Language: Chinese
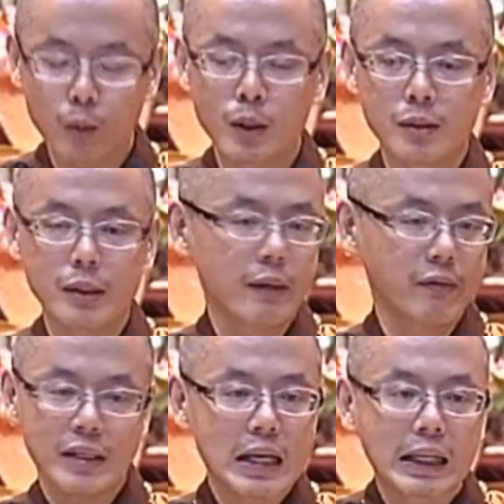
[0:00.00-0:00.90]
读到这里，
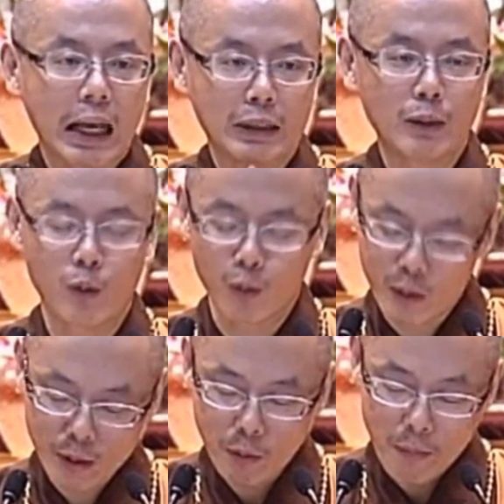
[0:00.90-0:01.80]
非常感动。我
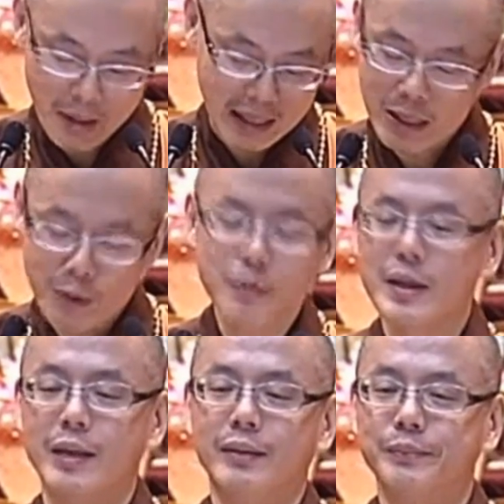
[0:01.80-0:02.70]
几乎每天都
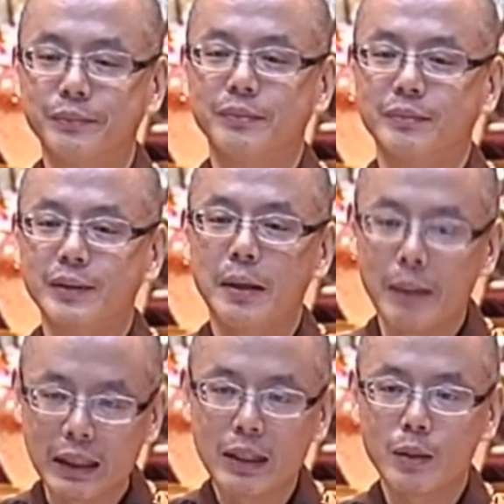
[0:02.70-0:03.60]
念，
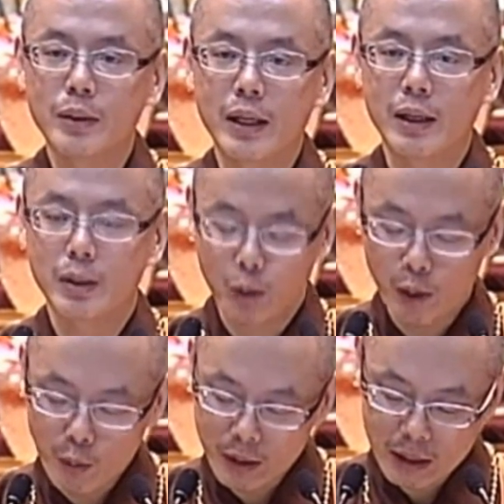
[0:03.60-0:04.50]
每天都念，所
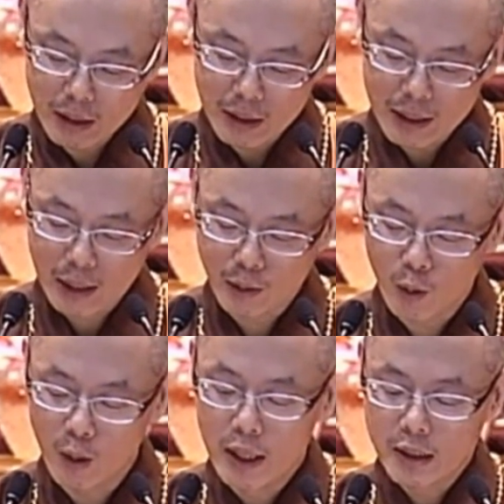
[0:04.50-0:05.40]
以我念得很感
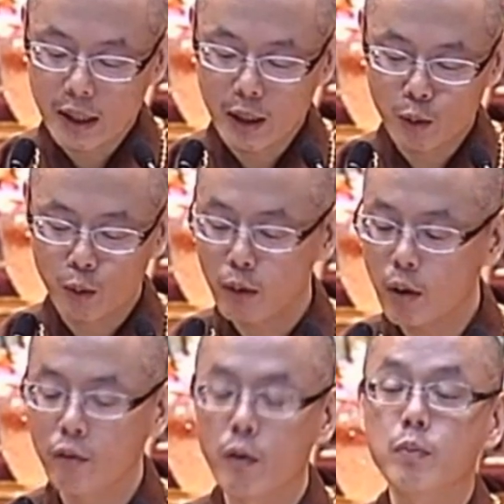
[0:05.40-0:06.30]
动。这里所
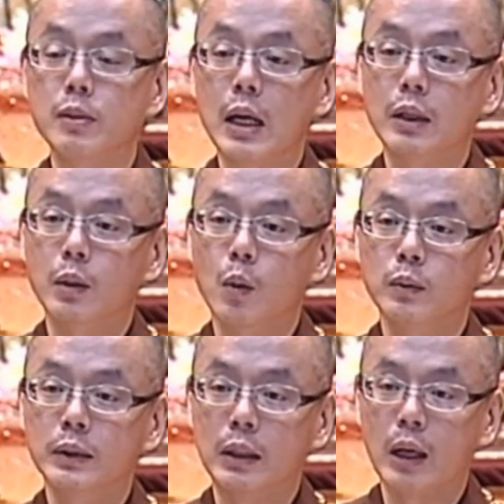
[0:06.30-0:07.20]
有佛菩萨的
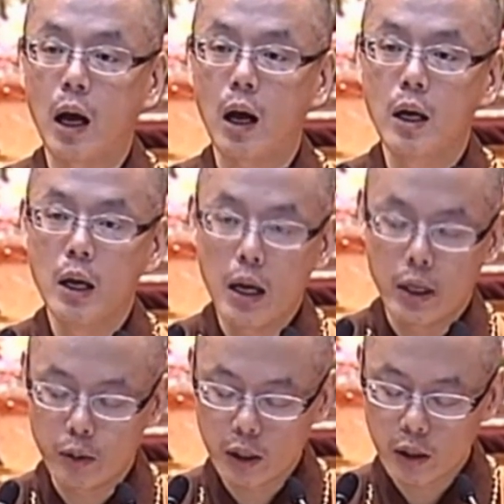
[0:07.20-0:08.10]
功德啊。
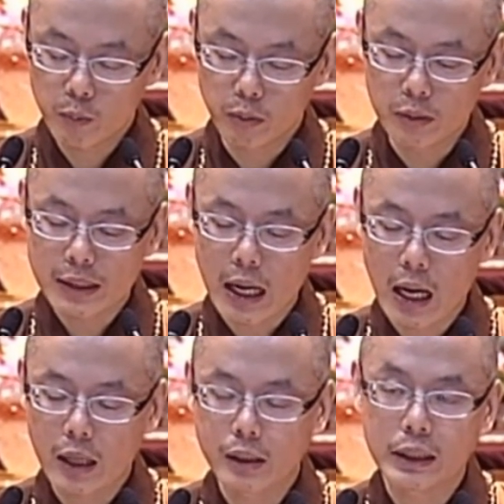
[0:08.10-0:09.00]
尤其是菩
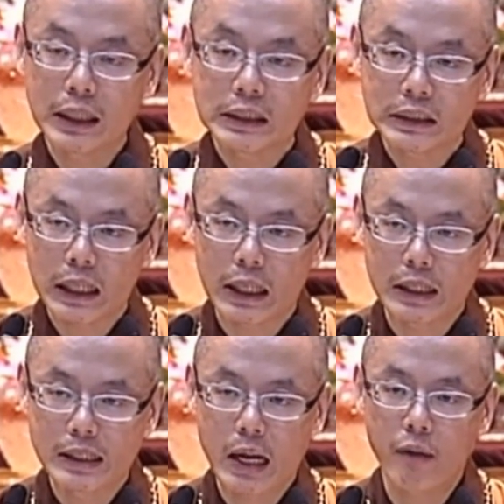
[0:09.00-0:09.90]
萨是因地，
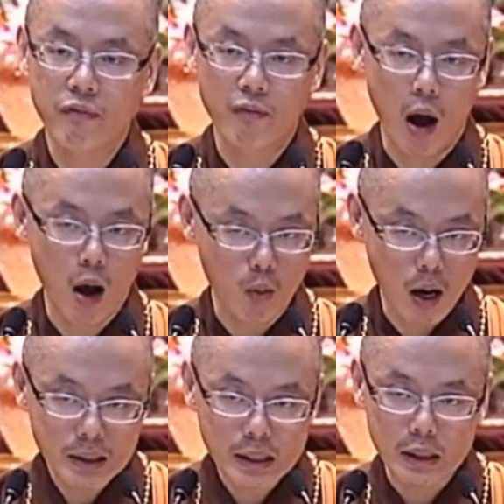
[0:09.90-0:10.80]
叫法
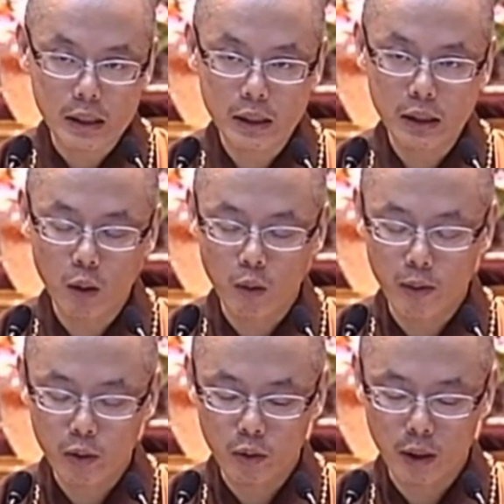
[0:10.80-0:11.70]
王子，值得我
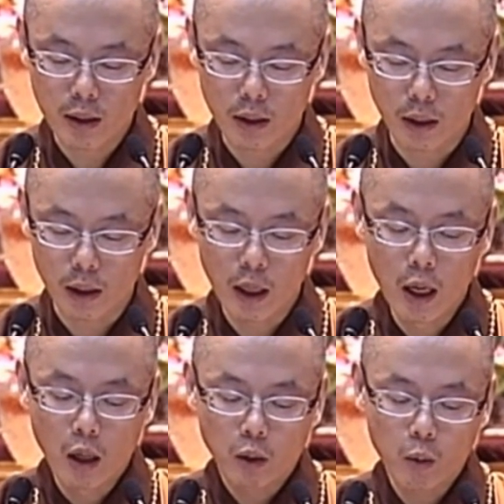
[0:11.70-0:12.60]
们学习。
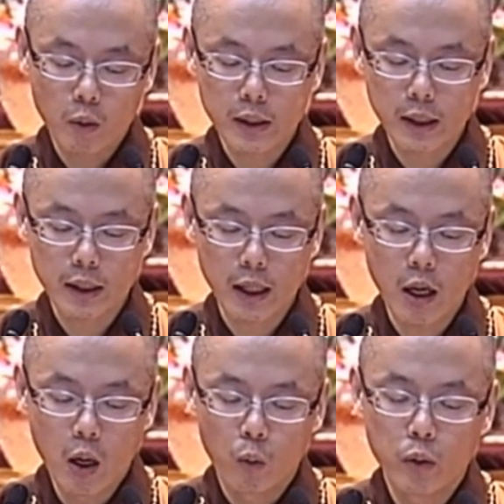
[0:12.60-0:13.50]
透过这些
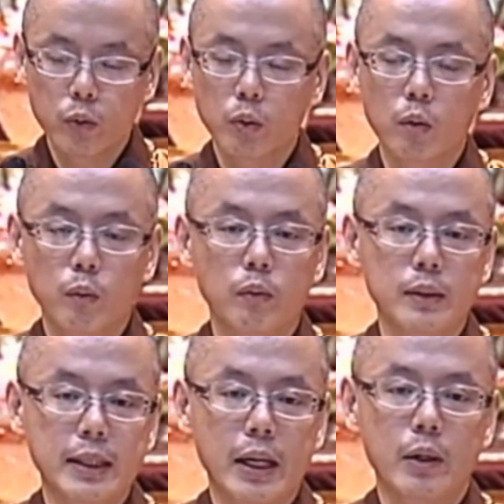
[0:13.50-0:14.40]
文殊普
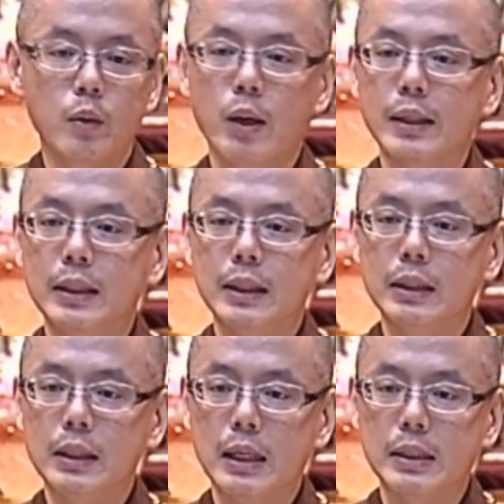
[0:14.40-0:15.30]
贤、观
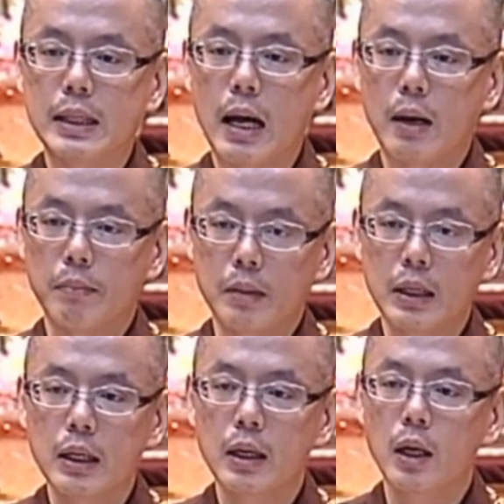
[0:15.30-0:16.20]
音、地藏、
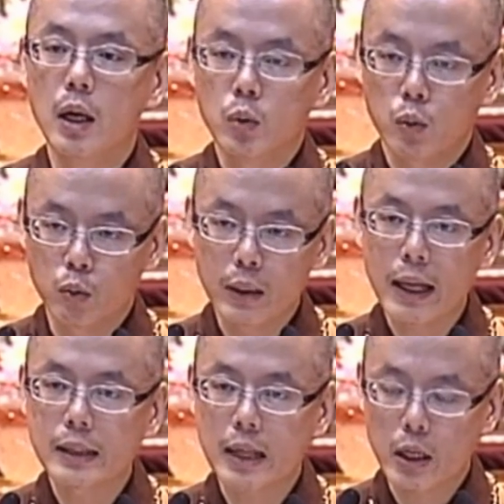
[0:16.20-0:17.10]
弥勒、除
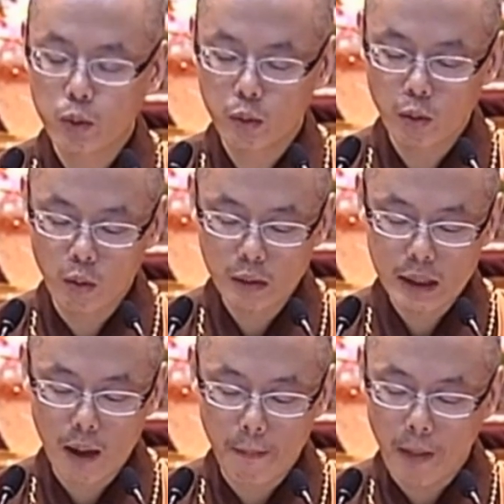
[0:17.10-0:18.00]
盖藏、虚空
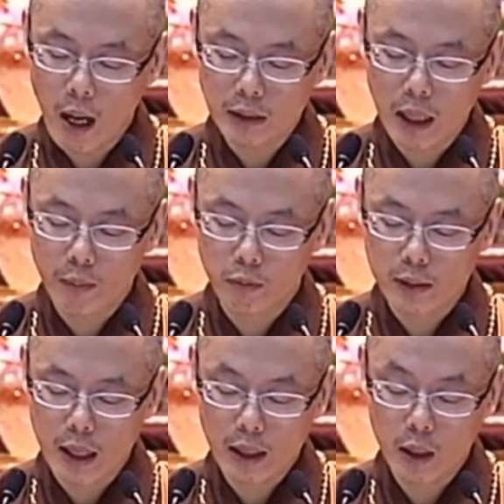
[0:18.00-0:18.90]
藏八大菩
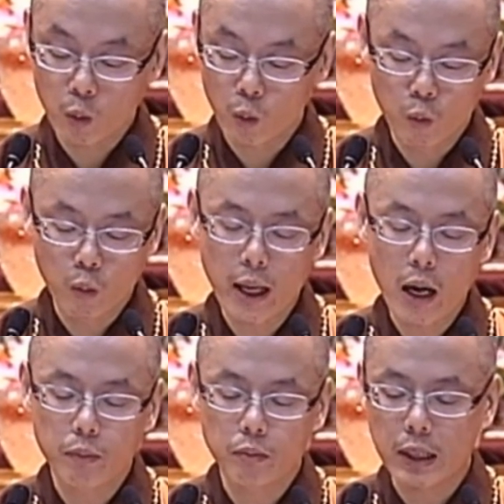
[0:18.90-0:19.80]
萨跟无
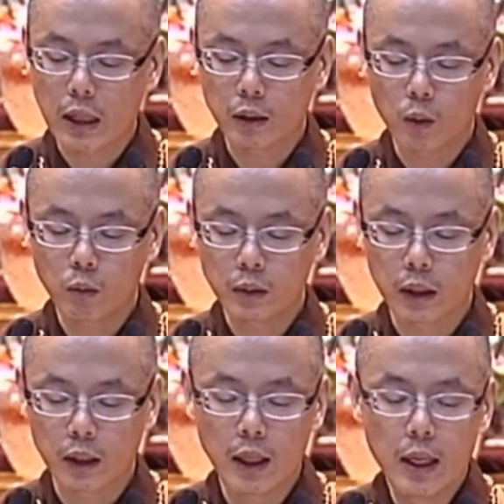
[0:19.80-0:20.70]
量菩萨的功
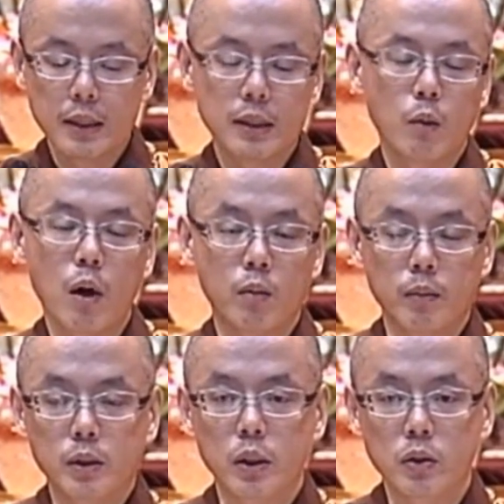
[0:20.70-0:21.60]
德，希望我
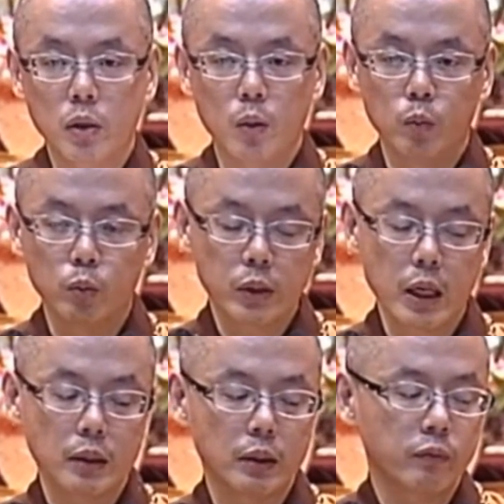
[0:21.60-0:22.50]
们成就无
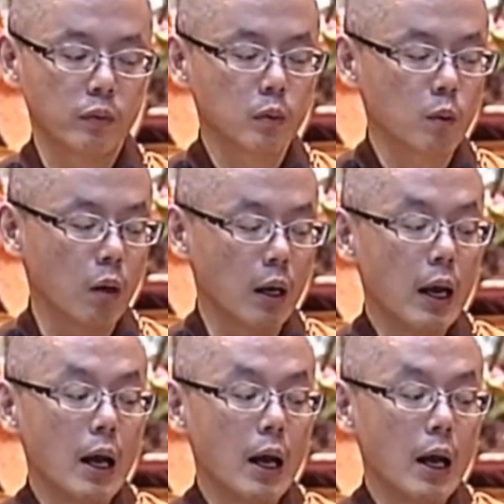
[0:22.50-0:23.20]
上的佛果。